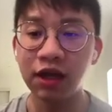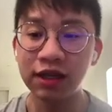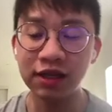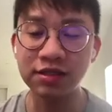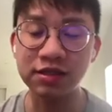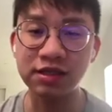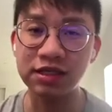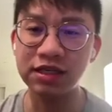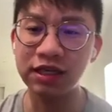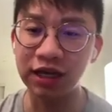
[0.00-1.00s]
但其
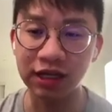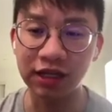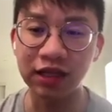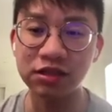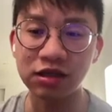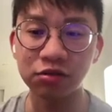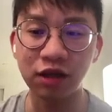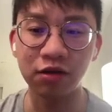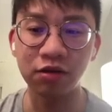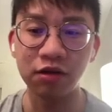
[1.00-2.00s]
实你很难找
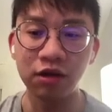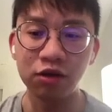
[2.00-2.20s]
到。